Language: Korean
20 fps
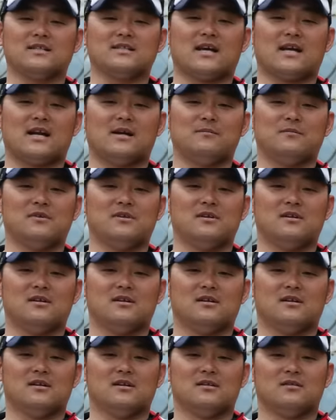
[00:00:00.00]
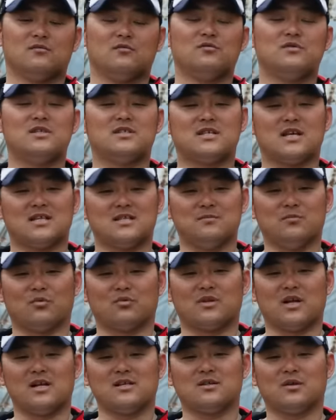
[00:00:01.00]
사람을 눈치채지
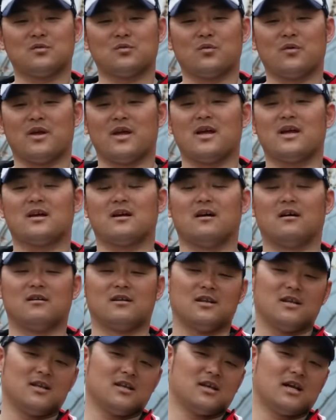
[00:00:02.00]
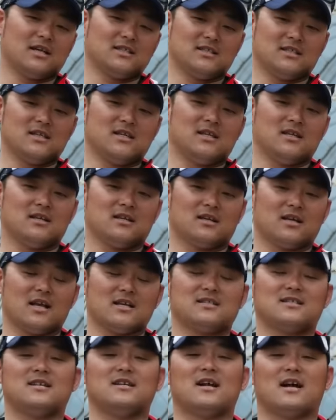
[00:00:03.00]
못할 정도의 거리까지
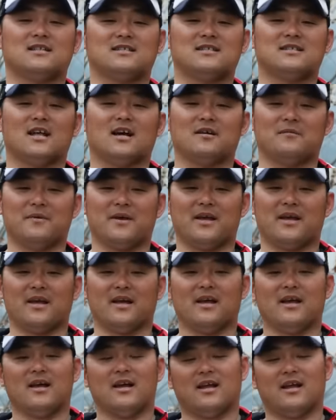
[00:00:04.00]
캐스팅을 하신 다음에